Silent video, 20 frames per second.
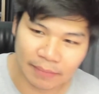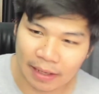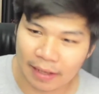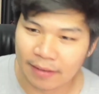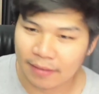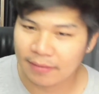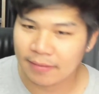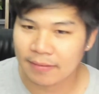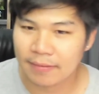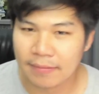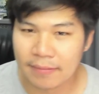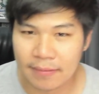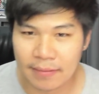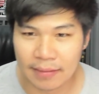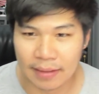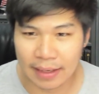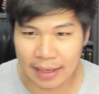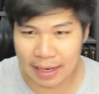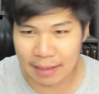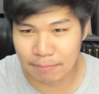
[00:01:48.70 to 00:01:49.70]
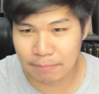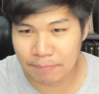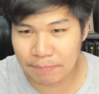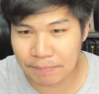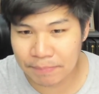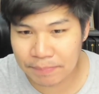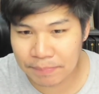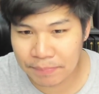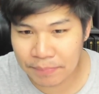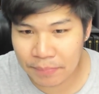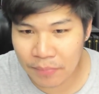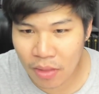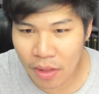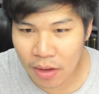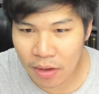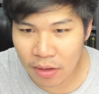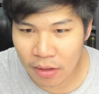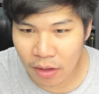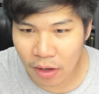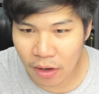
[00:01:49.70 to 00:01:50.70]
นะนะครับ
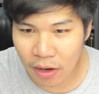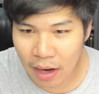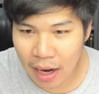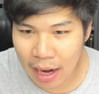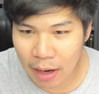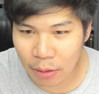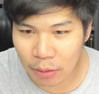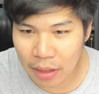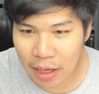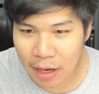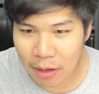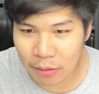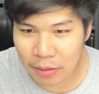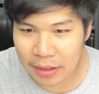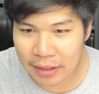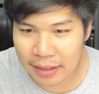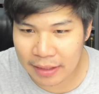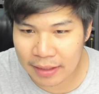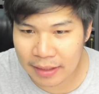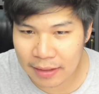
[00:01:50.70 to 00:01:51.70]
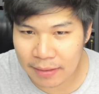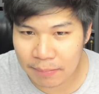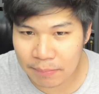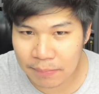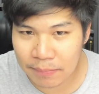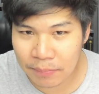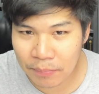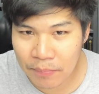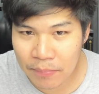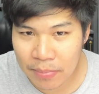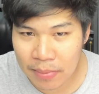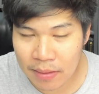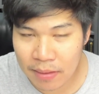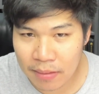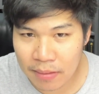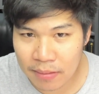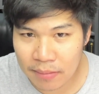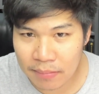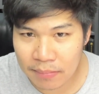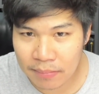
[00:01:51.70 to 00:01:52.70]
ก็เอาเท่าที่
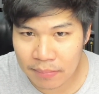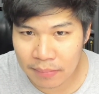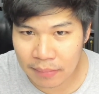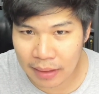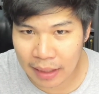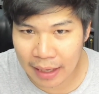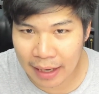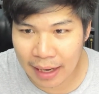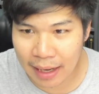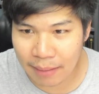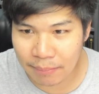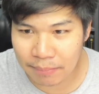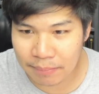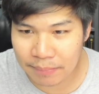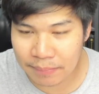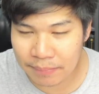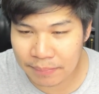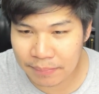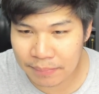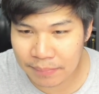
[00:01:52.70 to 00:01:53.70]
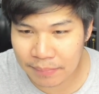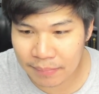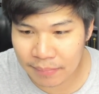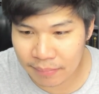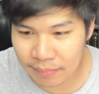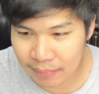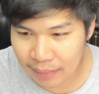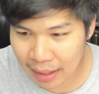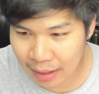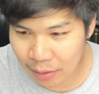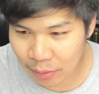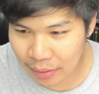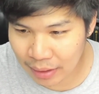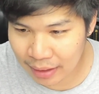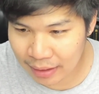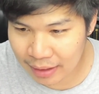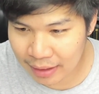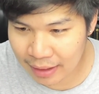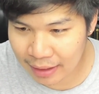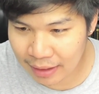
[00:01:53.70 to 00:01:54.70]
นะครับหลายคน
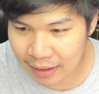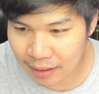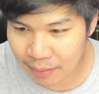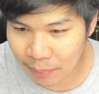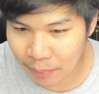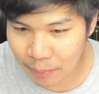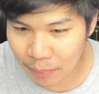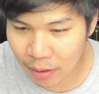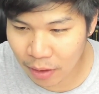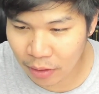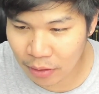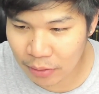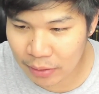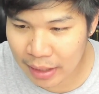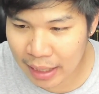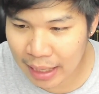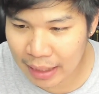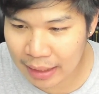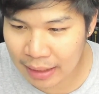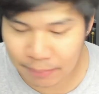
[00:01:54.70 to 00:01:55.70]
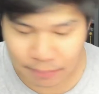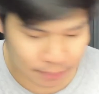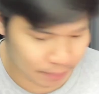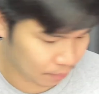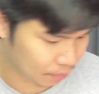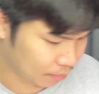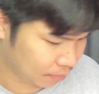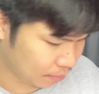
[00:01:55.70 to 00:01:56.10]
อาจจะเห็นแต่ผมขออนุญาตนะครับ